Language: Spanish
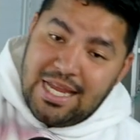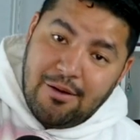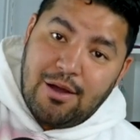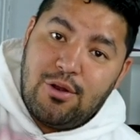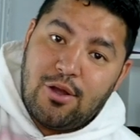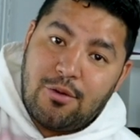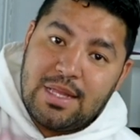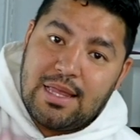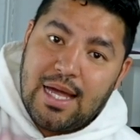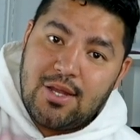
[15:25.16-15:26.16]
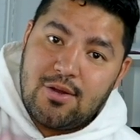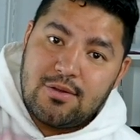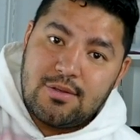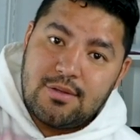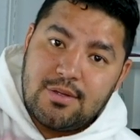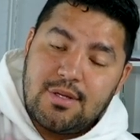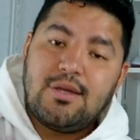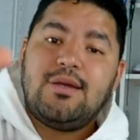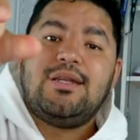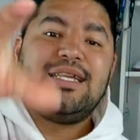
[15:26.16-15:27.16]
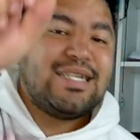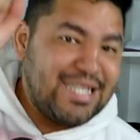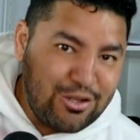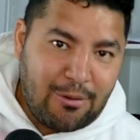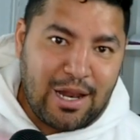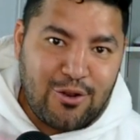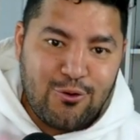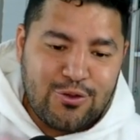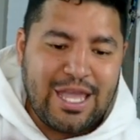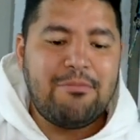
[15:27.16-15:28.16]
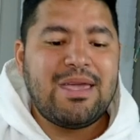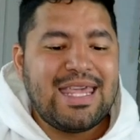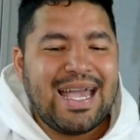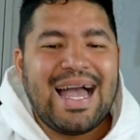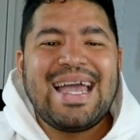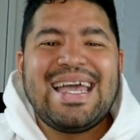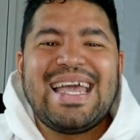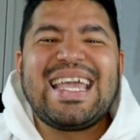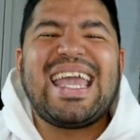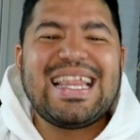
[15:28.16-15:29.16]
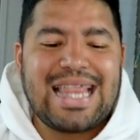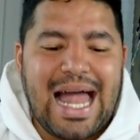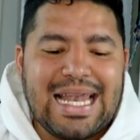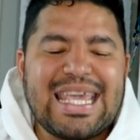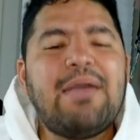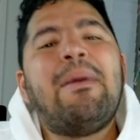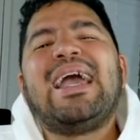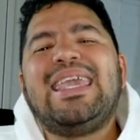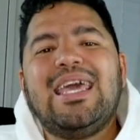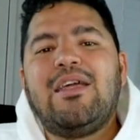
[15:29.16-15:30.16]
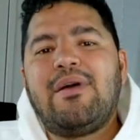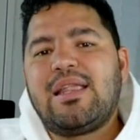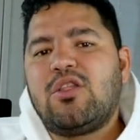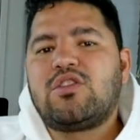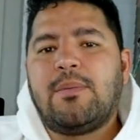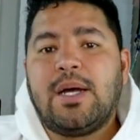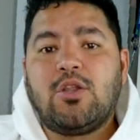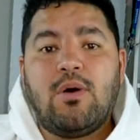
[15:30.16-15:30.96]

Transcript: abajo en los comentarios, necesito hablar con usted y me diga qué tal, qué más quiere ver de estos zapatos.